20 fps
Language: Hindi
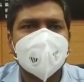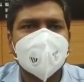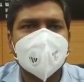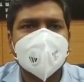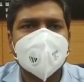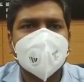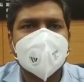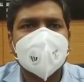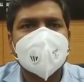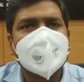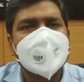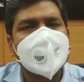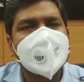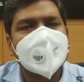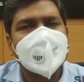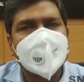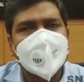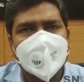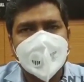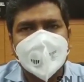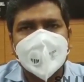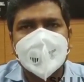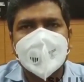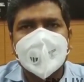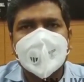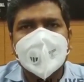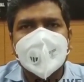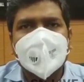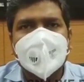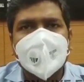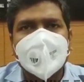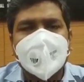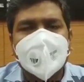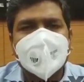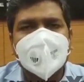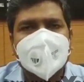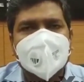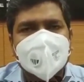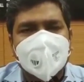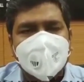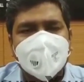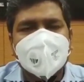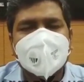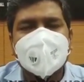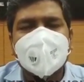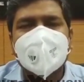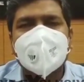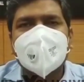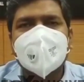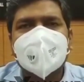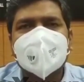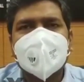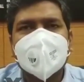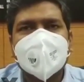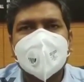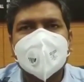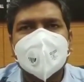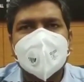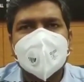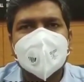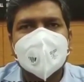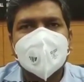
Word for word: किया गया एक प्रश्न ये था दूसरा ये था